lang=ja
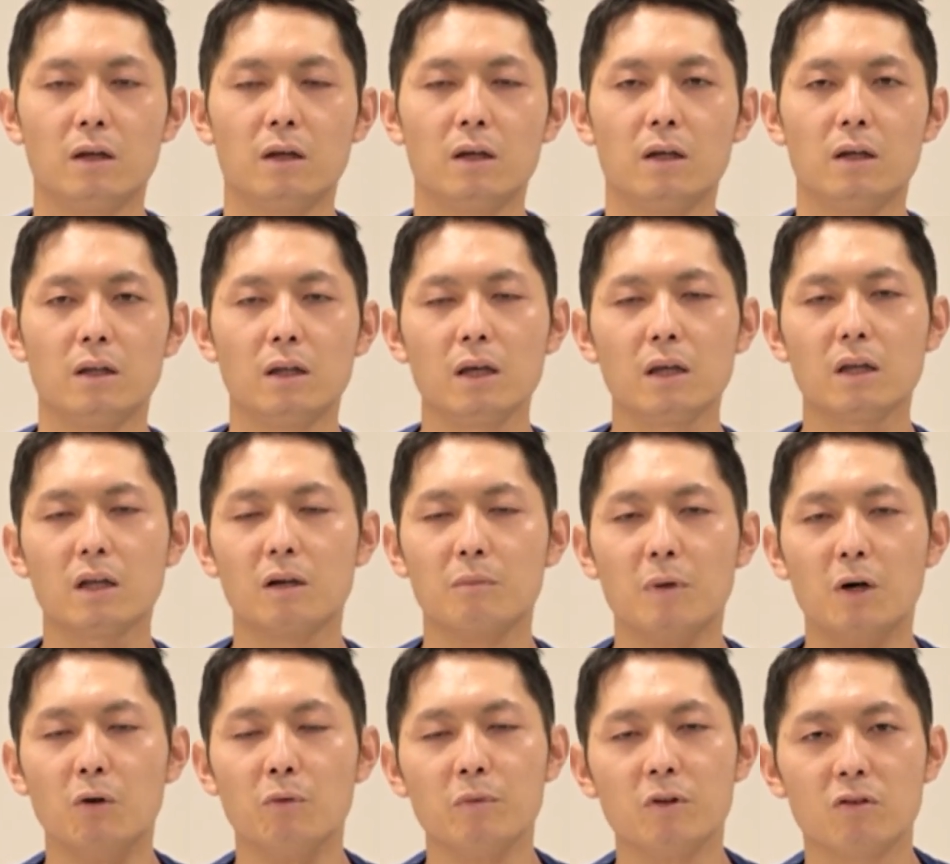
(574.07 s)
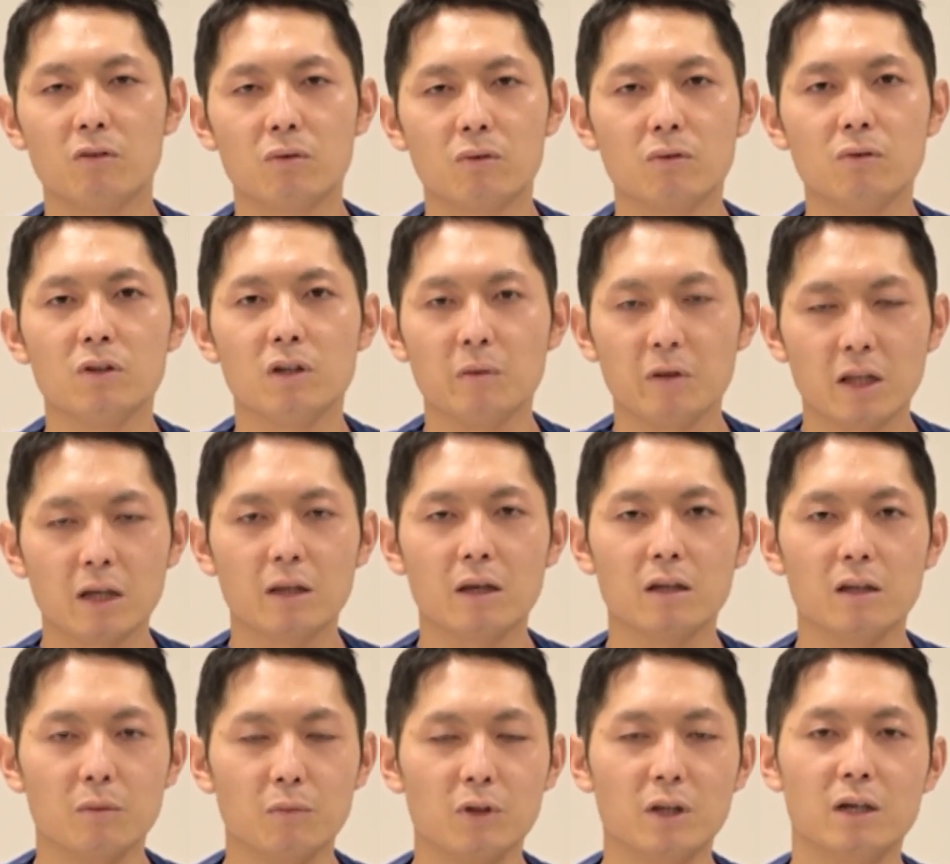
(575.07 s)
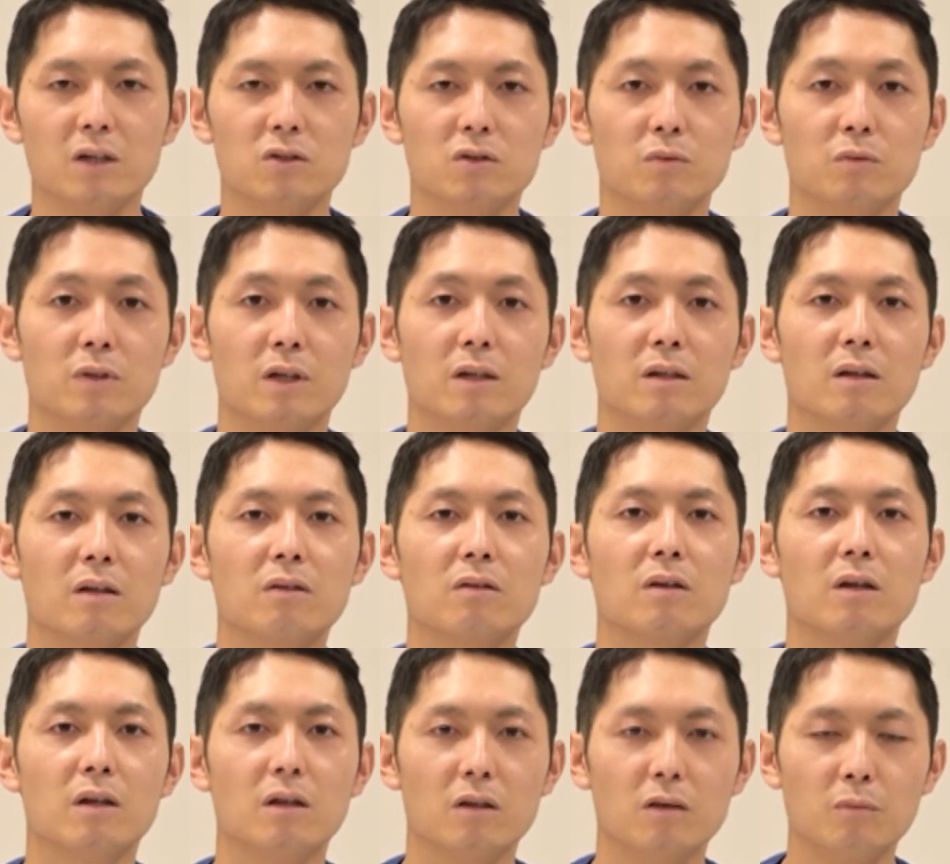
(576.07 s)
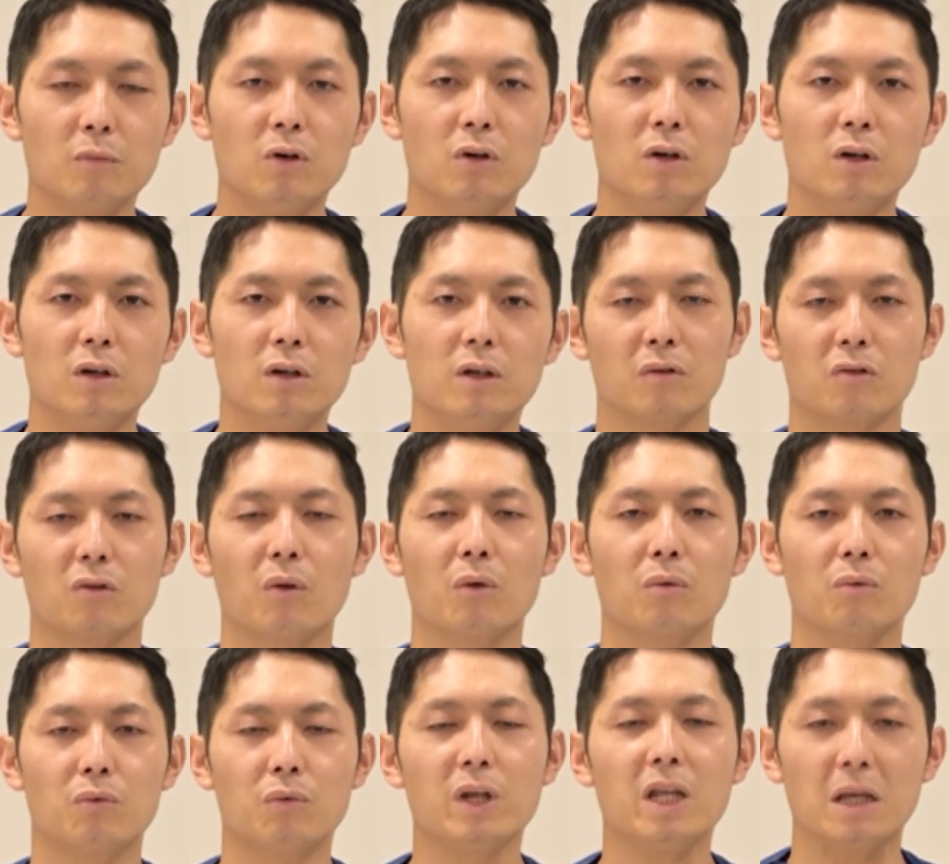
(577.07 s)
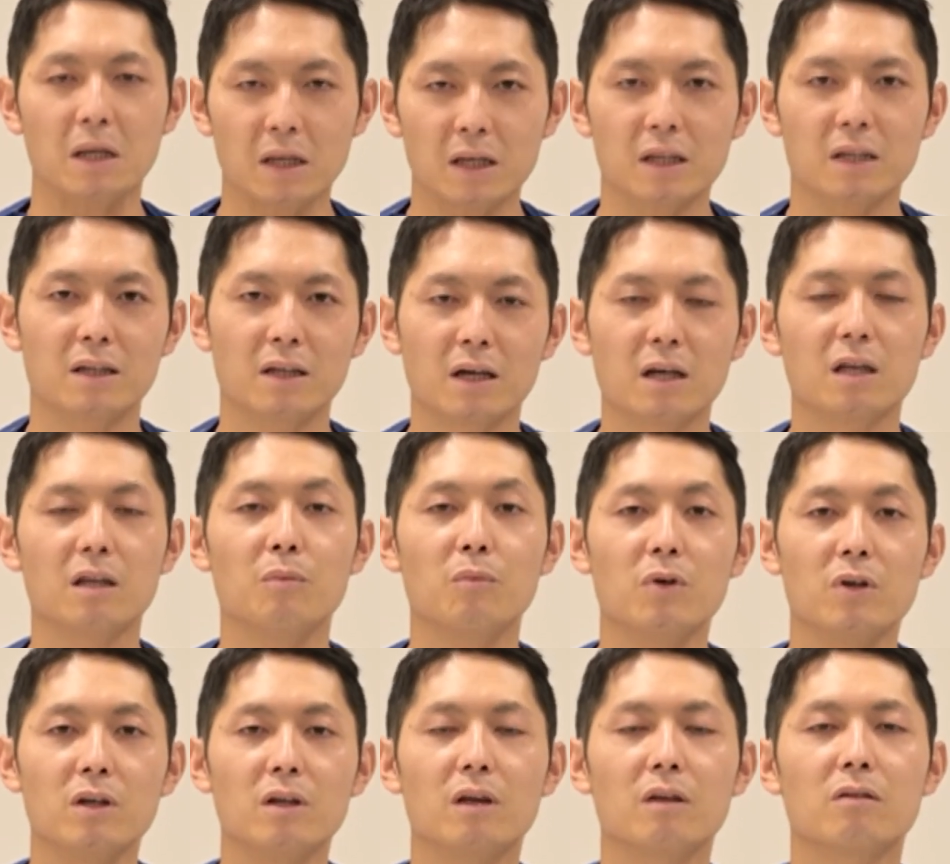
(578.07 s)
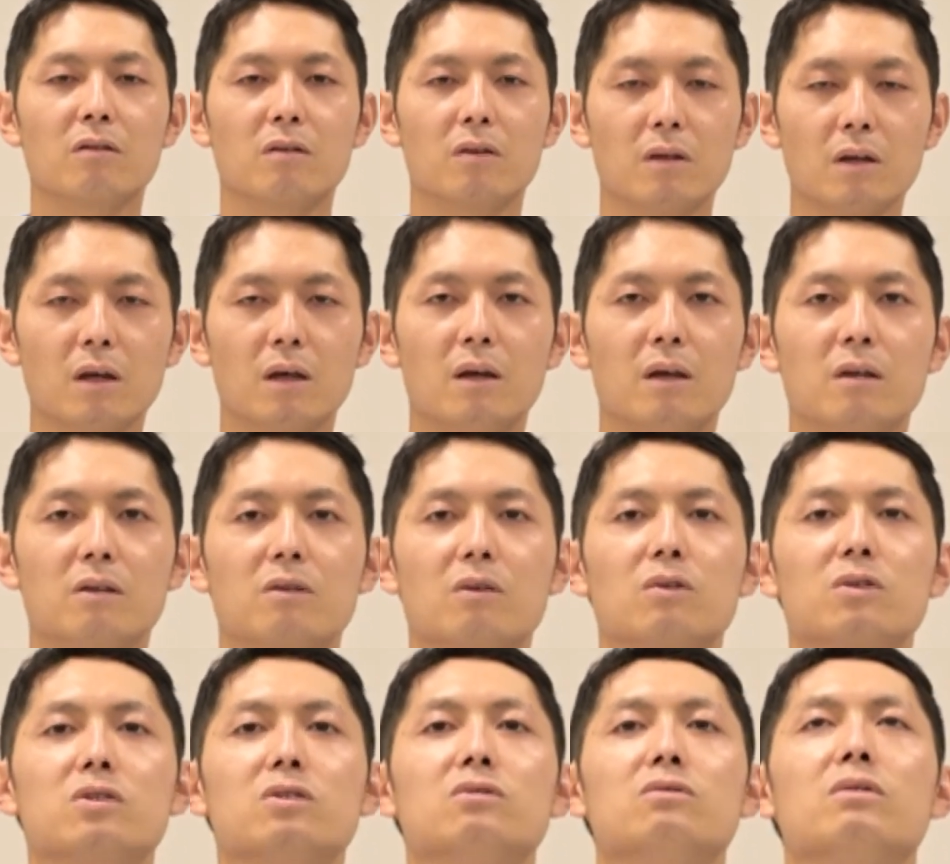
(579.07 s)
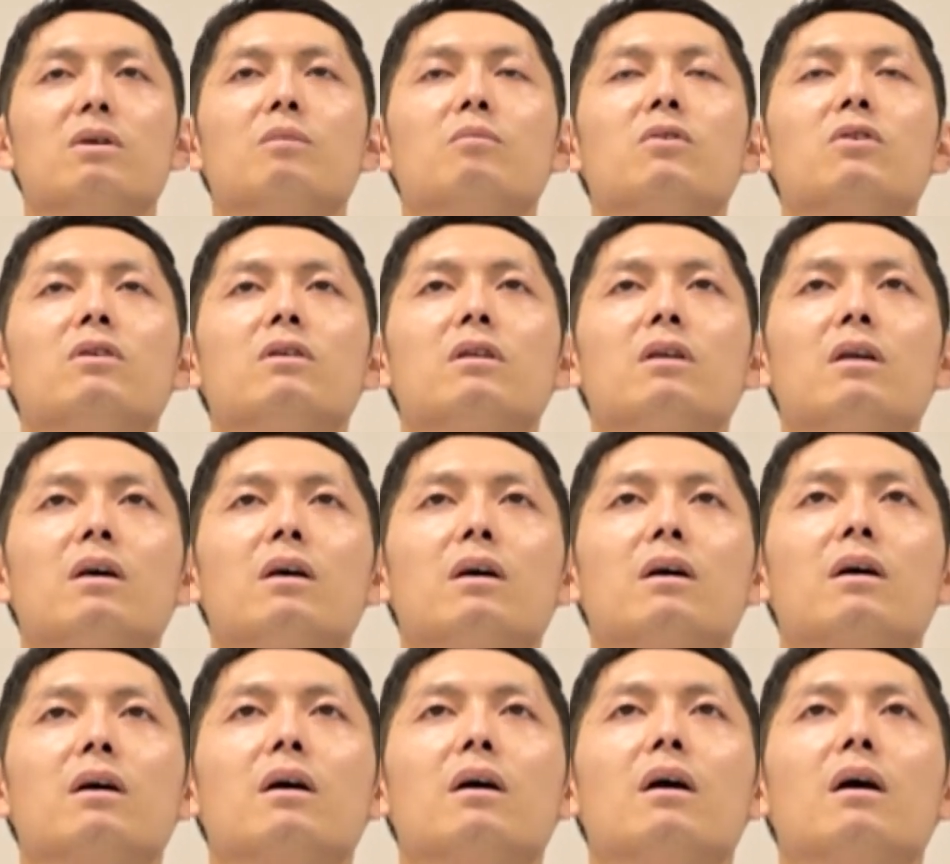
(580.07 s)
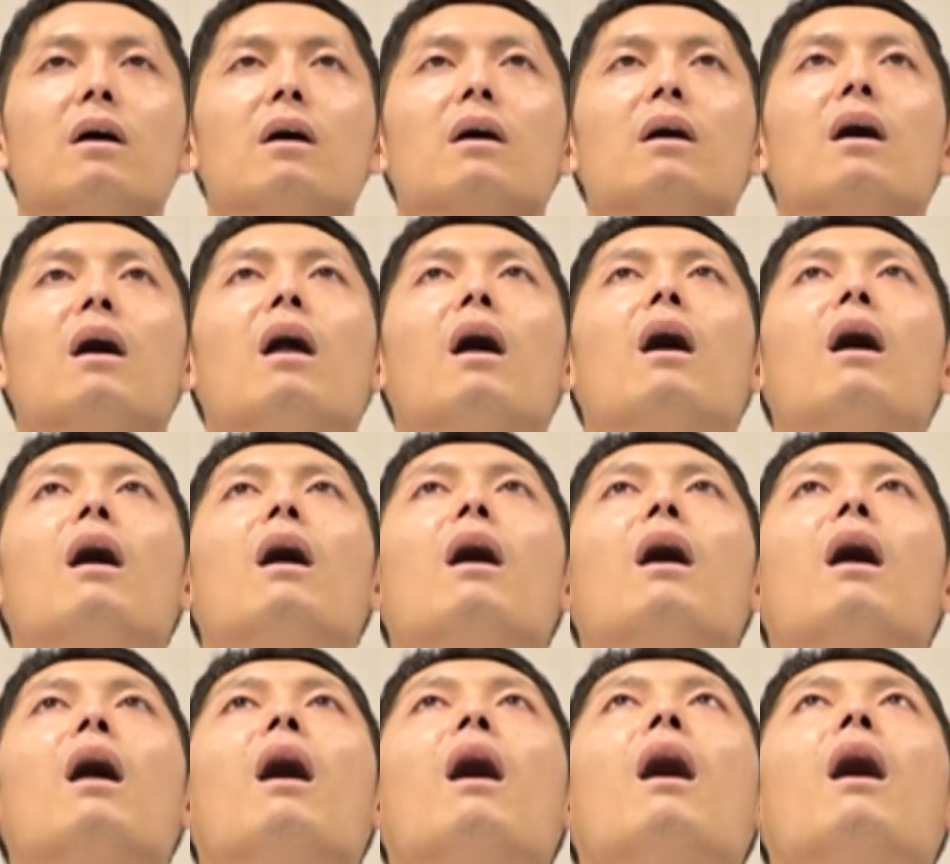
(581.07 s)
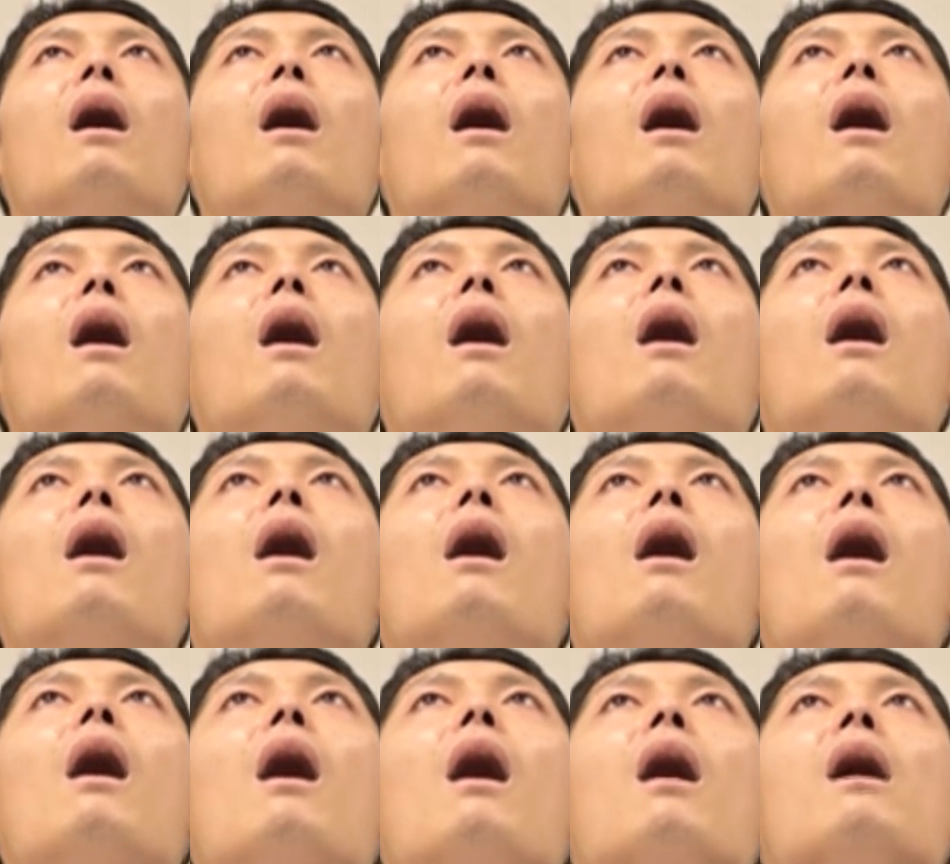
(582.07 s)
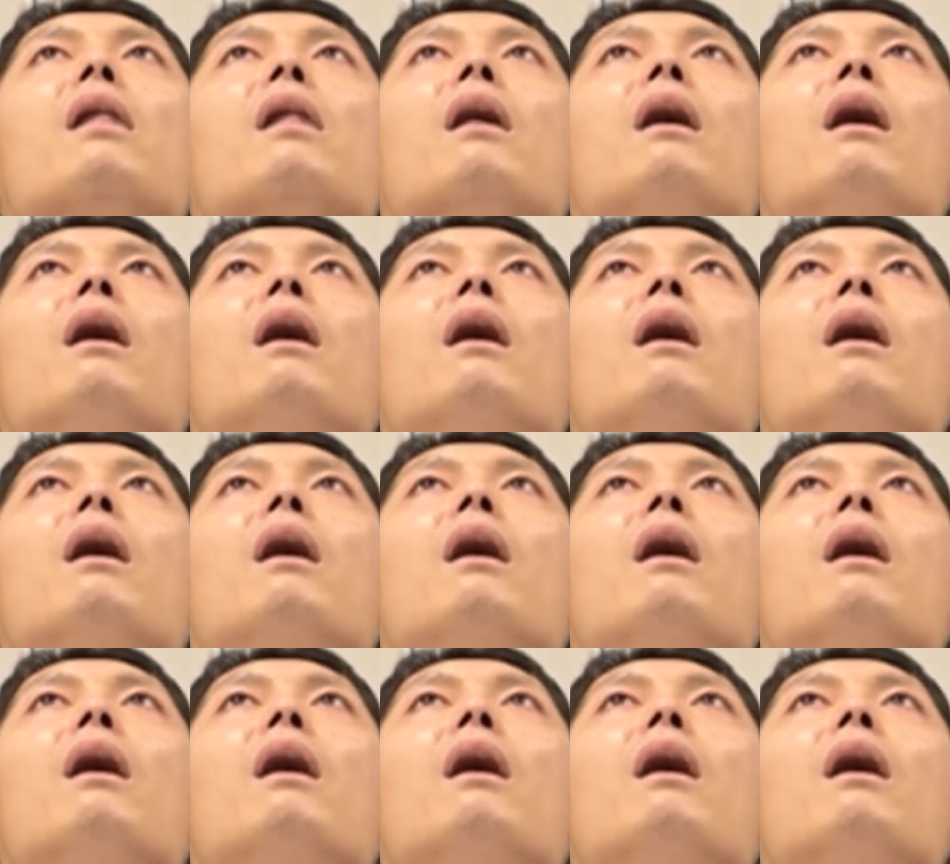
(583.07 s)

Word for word: えできたらまあお水含んでいただいても大丈夫なんですけれどもその不利だけでもいいですんで少し上向いてあわわわわわわわわ